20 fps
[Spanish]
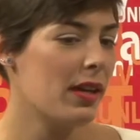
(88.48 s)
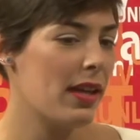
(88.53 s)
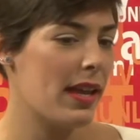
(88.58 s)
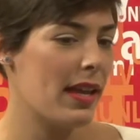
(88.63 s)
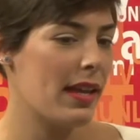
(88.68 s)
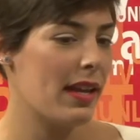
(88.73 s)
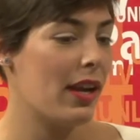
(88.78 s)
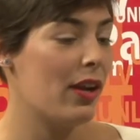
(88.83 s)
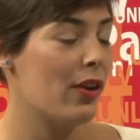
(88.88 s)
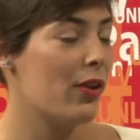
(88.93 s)

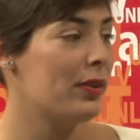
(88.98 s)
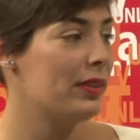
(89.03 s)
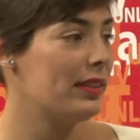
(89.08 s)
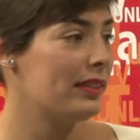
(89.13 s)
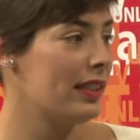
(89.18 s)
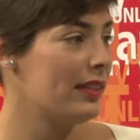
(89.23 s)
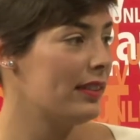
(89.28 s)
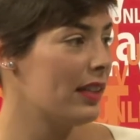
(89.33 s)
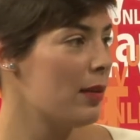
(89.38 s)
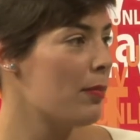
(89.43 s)
en el
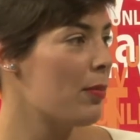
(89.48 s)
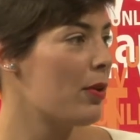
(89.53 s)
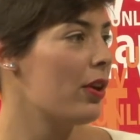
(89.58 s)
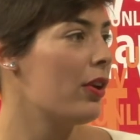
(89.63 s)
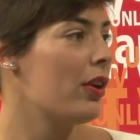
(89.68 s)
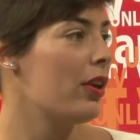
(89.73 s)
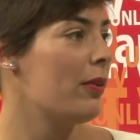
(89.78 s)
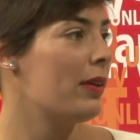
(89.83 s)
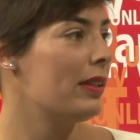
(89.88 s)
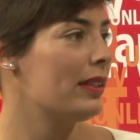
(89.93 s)
93 por
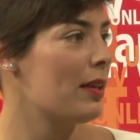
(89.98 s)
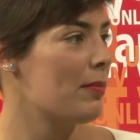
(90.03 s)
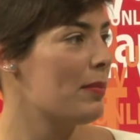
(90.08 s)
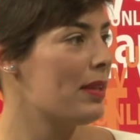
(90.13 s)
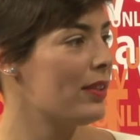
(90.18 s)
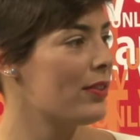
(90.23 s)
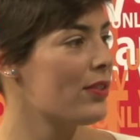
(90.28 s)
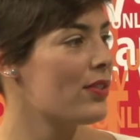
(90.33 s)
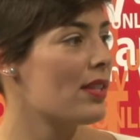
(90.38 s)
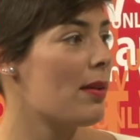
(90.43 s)
los
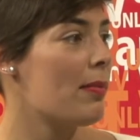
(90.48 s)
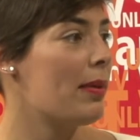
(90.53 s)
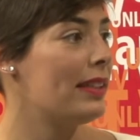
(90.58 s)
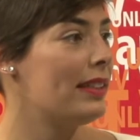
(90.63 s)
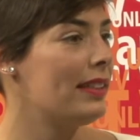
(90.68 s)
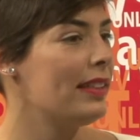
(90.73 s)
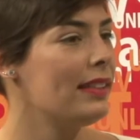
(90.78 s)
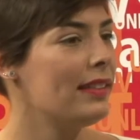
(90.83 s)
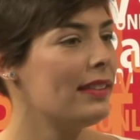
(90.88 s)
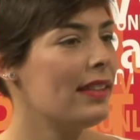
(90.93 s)
levantamientos
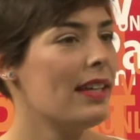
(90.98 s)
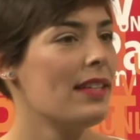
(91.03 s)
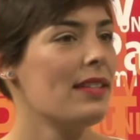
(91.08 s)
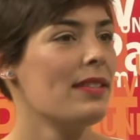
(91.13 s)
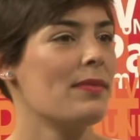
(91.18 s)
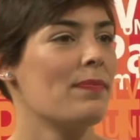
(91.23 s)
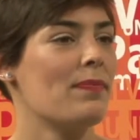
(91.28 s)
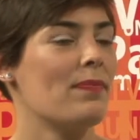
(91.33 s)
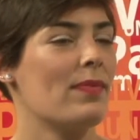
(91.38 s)
zapatistas,